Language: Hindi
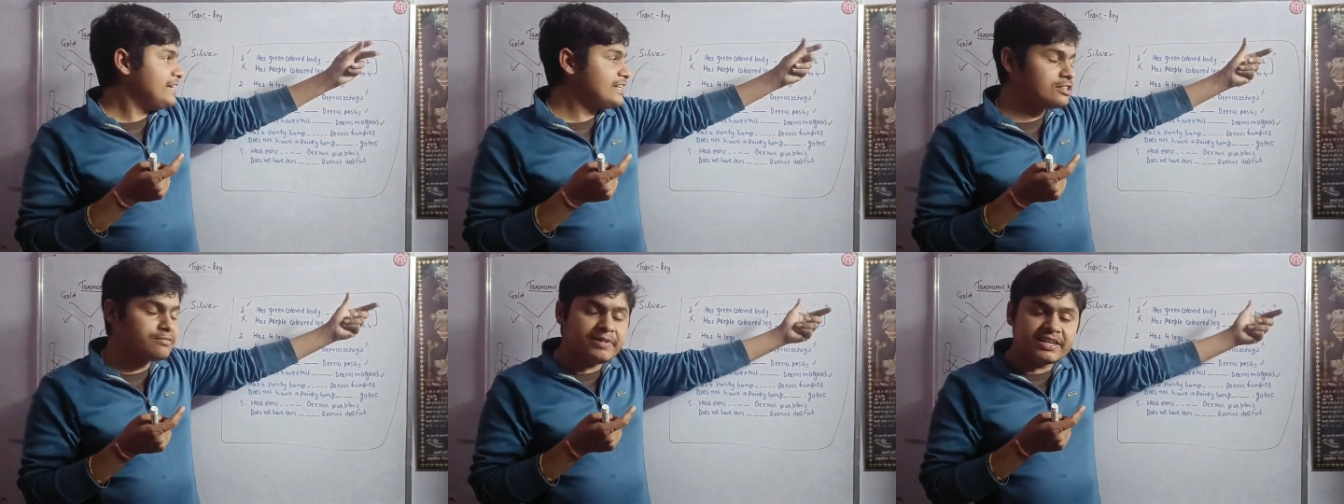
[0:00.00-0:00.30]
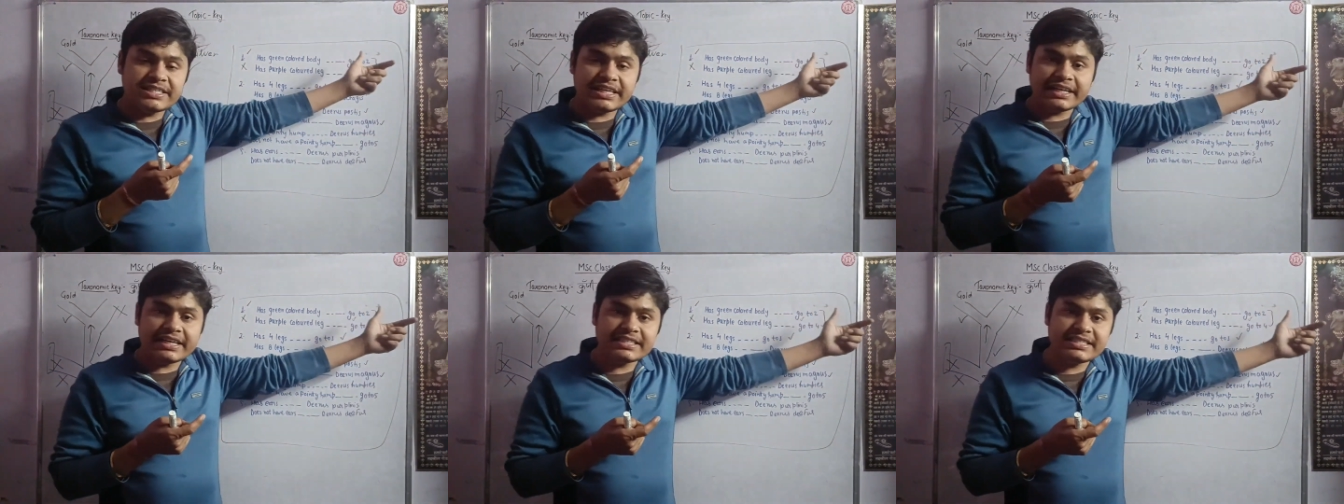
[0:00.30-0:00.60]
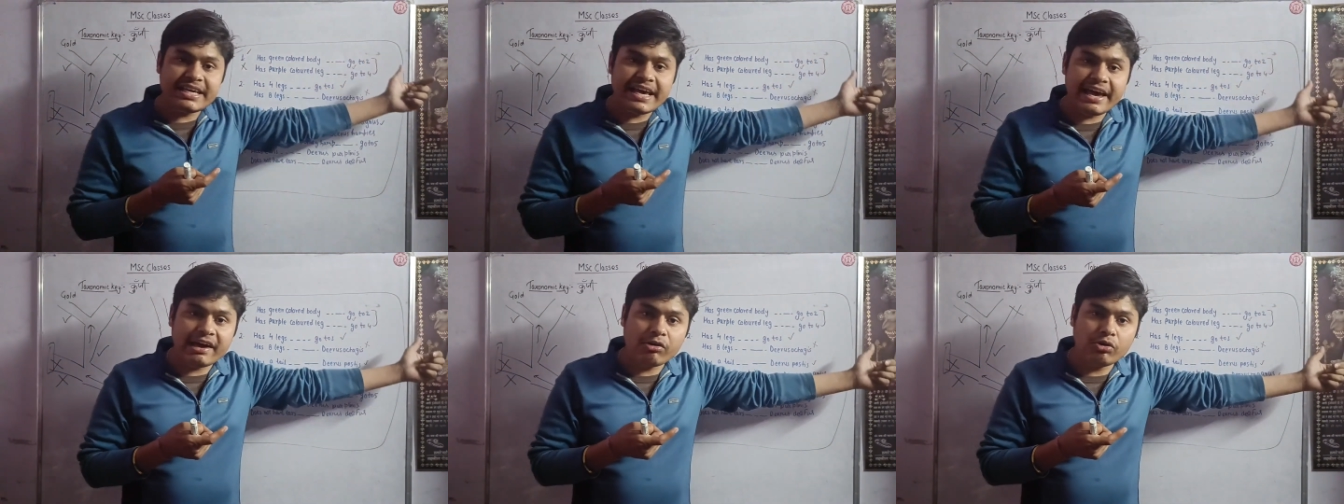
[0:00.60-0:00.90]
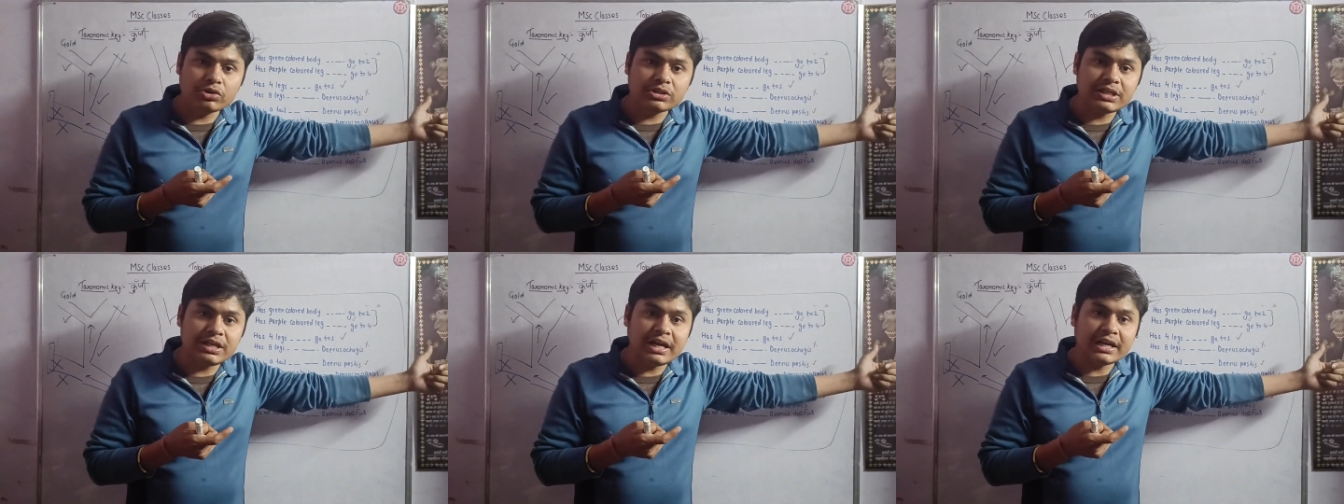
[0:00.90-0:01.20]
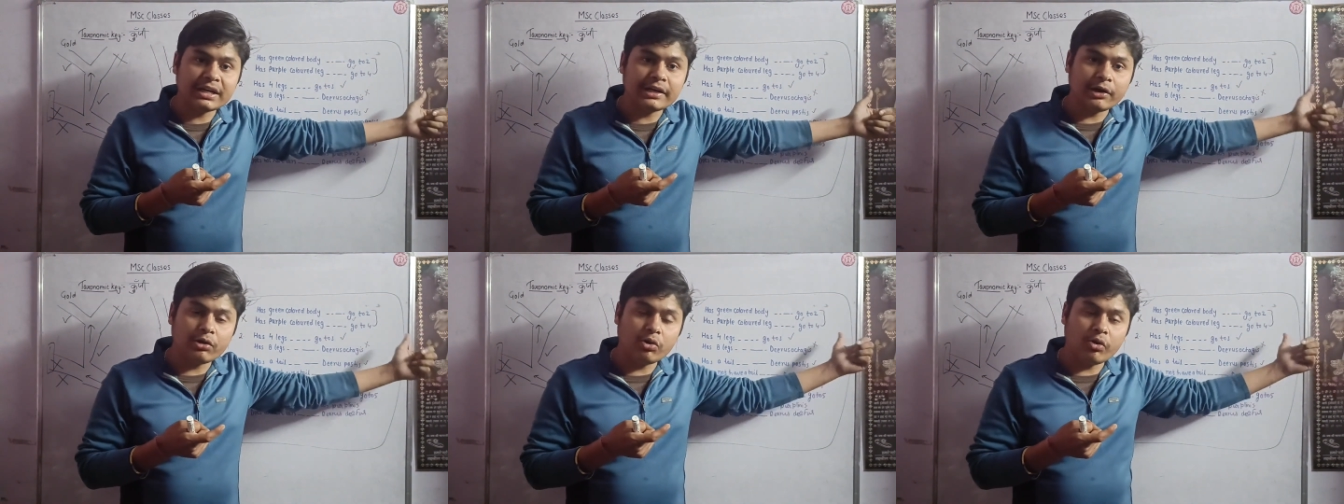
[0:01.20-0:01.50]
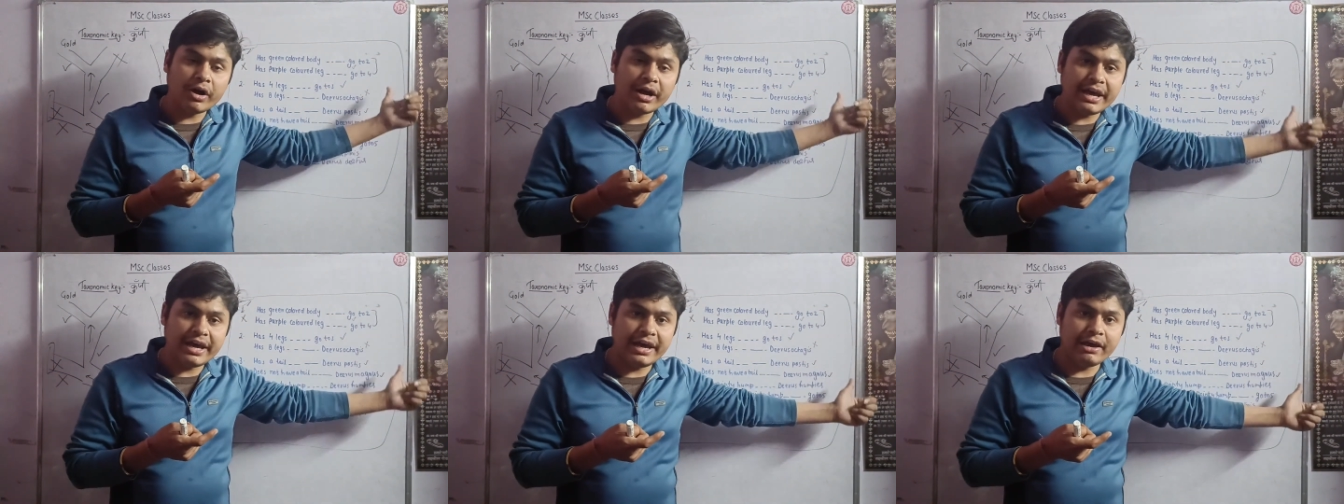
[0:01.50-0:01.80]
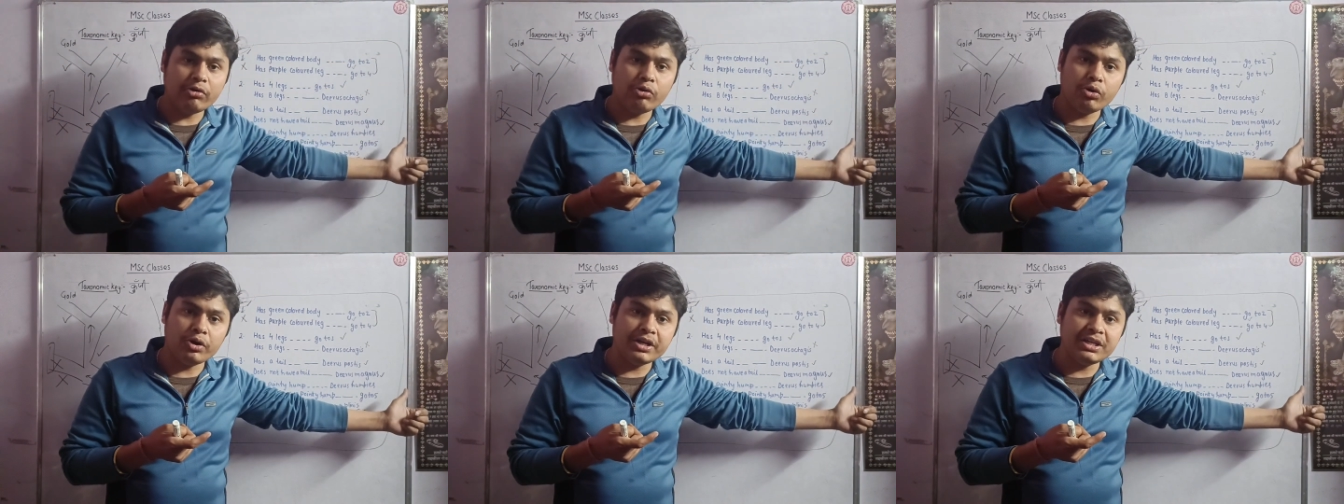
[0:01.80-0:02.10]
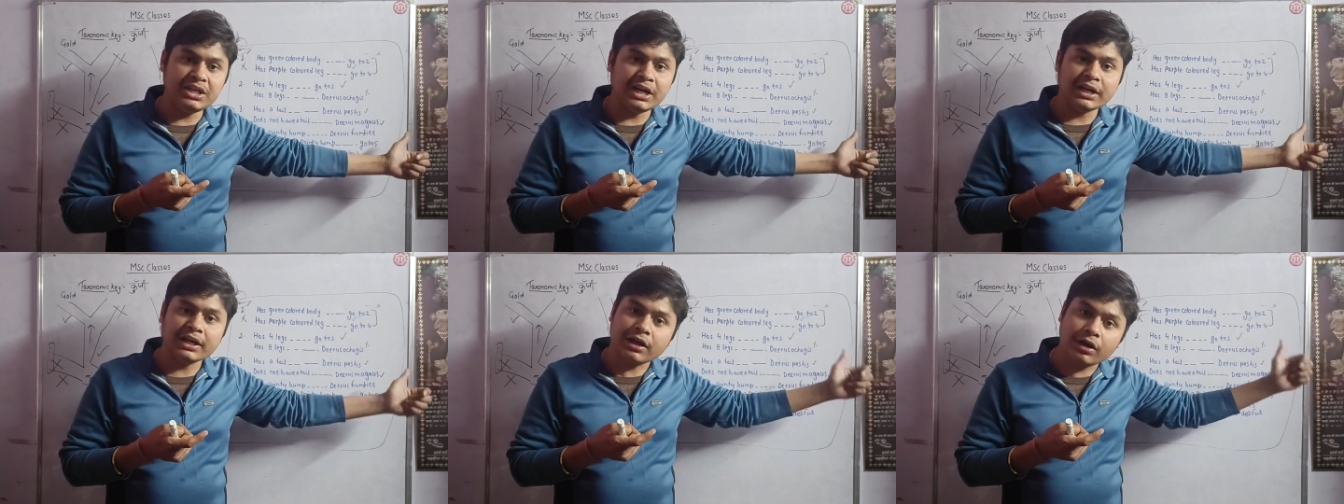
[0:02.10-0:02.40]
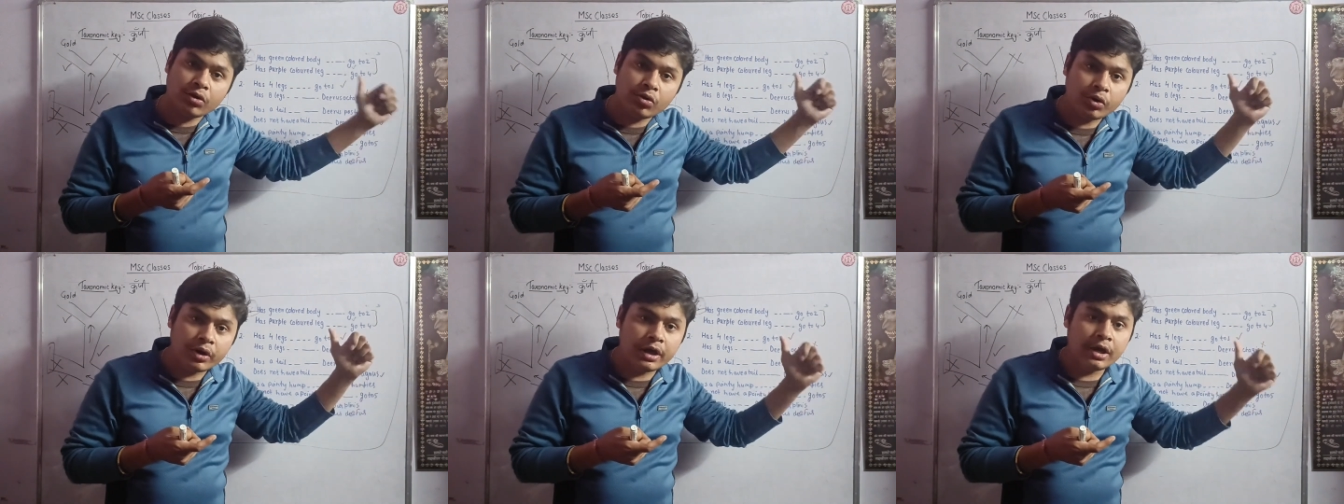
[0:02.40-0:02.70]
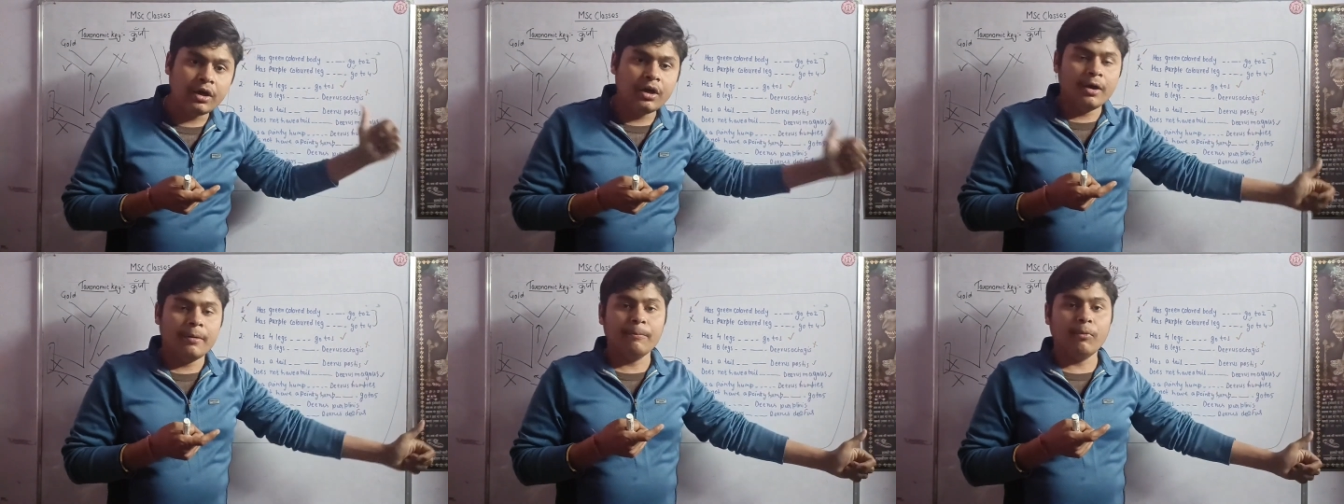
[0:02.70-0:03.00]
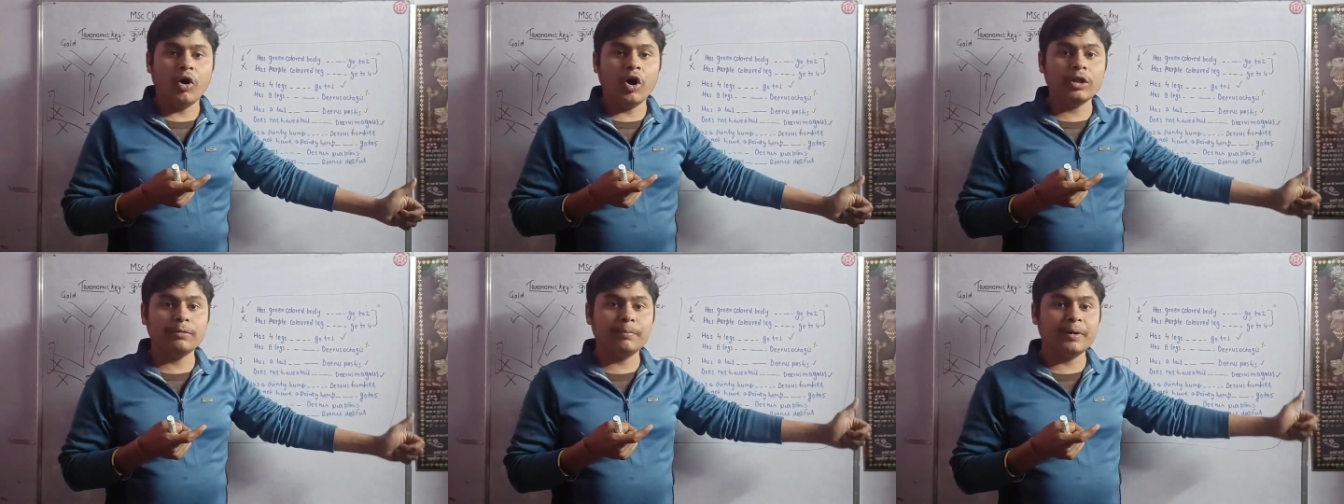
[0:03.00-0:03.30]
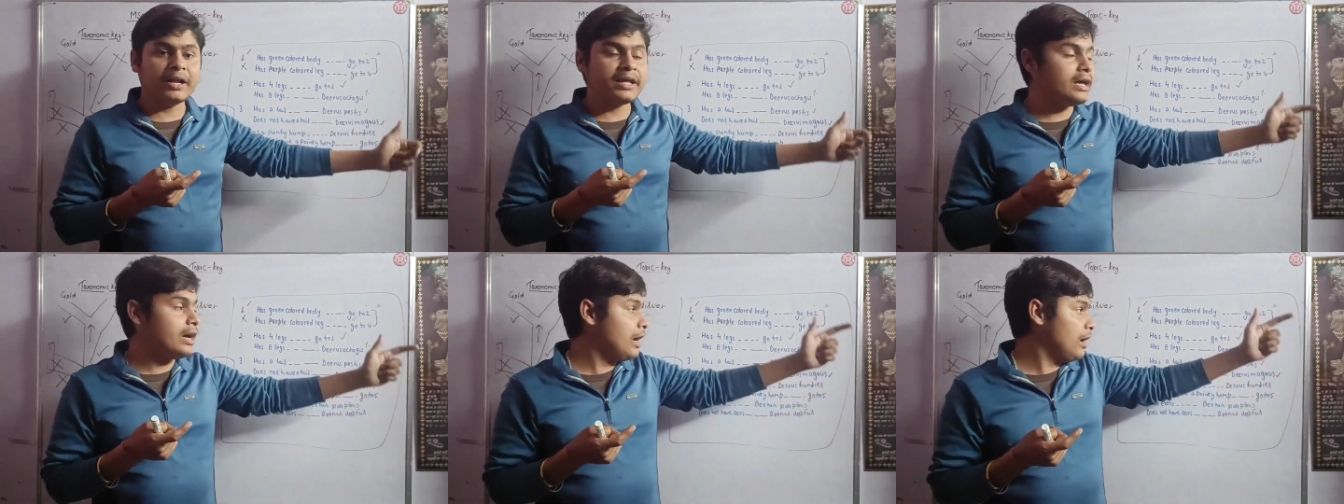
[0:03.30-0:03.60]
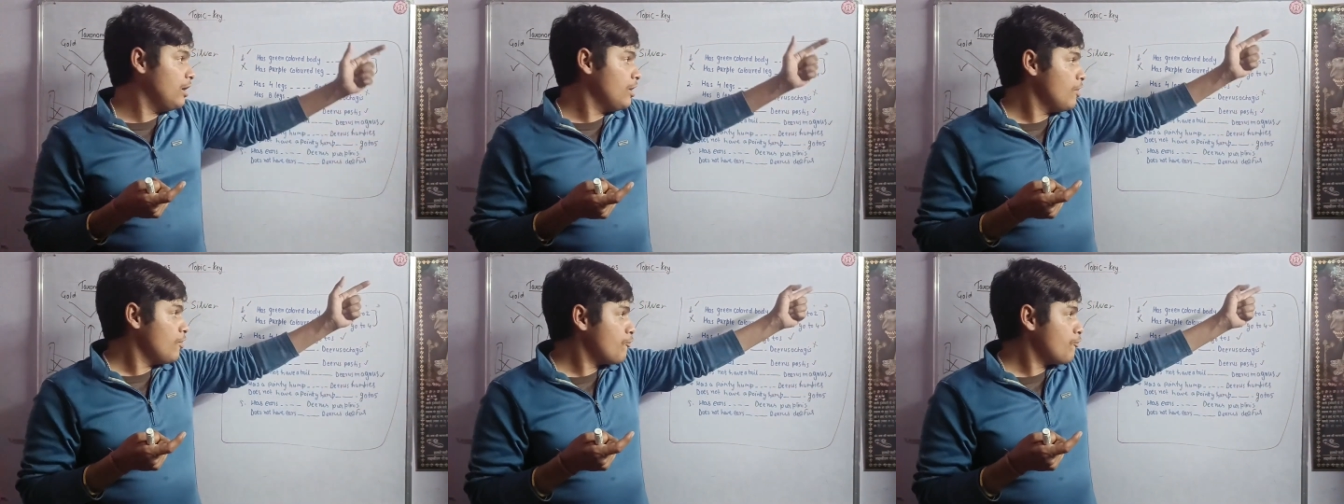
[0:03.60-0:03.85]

इसमें से किसी एक को सिलेक्ट करोगे एक को रिजेक्ट करोगे बहुत बढ़िया